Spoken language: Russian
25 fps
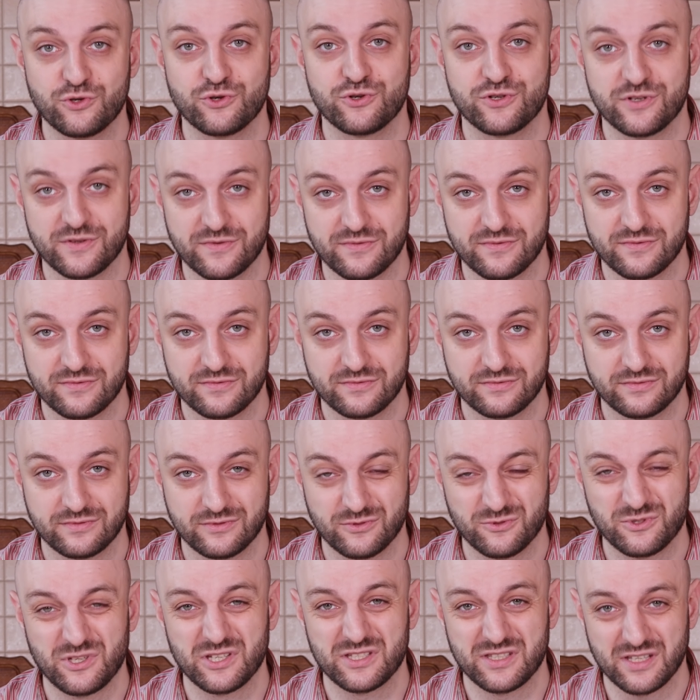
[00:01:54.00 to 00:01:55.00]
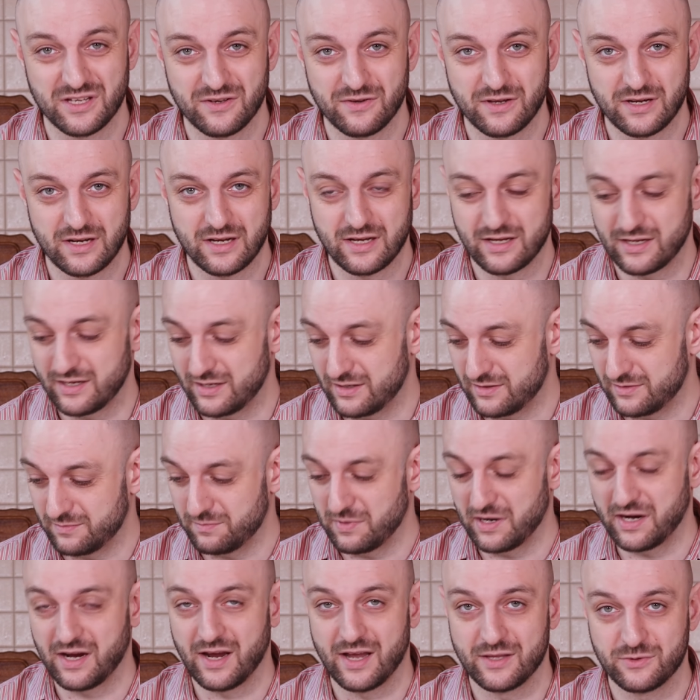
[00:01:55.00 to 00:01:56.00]
еще жив. Но, ну, честно говоря,
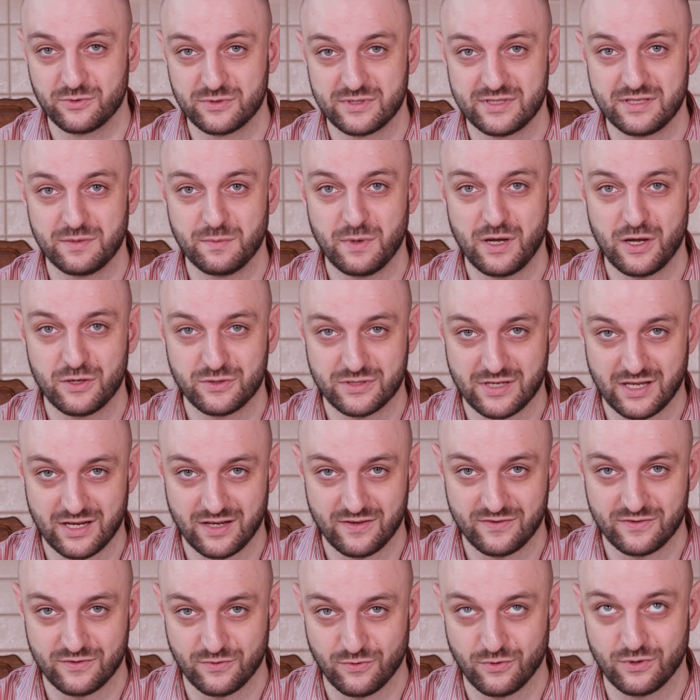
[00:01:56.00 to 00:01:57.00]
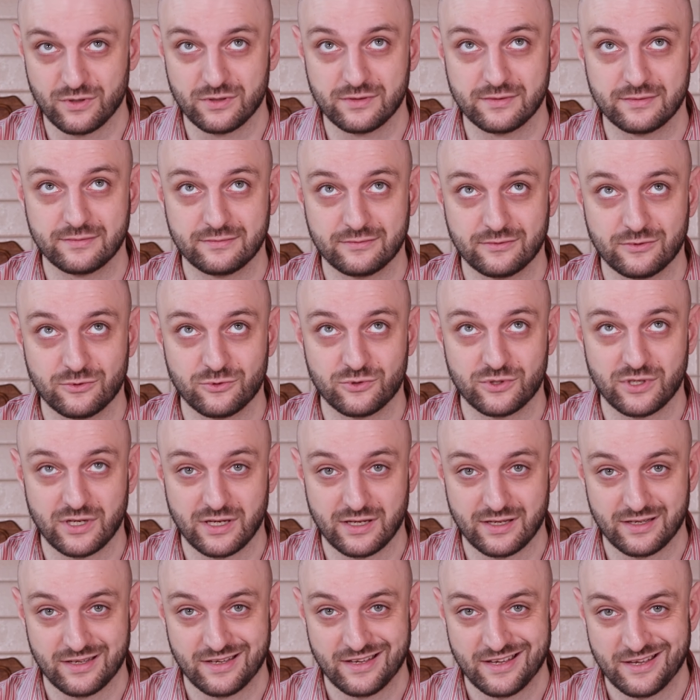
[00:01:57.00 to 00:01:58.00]
пока я тут снимаю, скорее всего, он
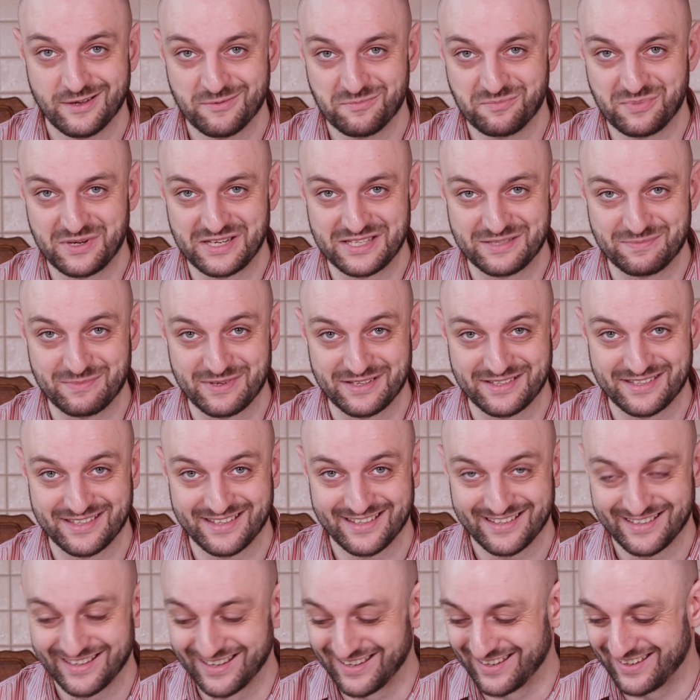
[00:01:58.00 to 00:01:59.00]
уже при смерти.